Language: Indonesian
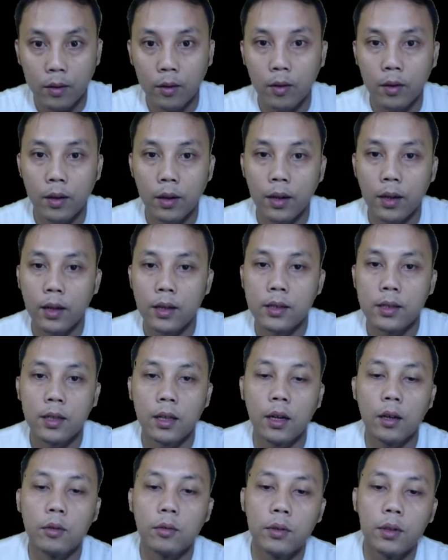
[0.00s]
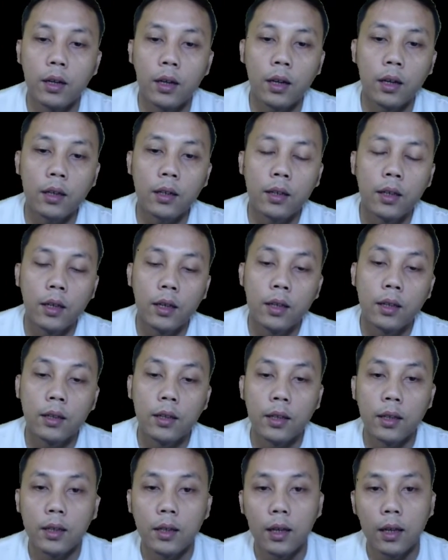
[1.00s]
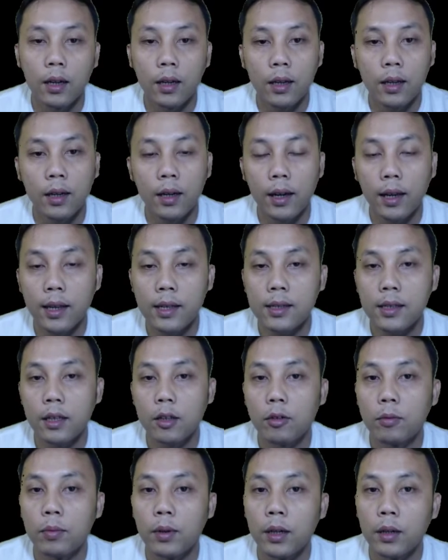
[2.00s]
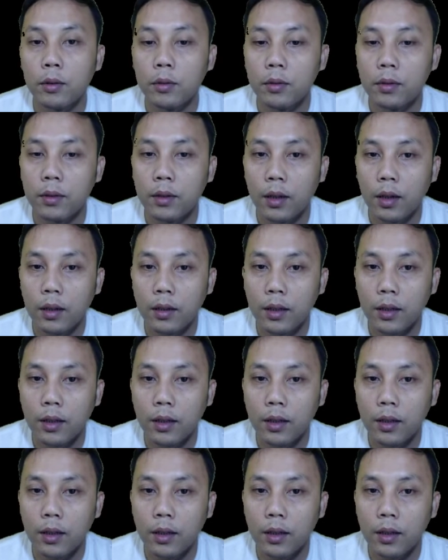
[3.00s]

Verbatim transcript: Oke, setelah udah tinggal ke next atau berikutnya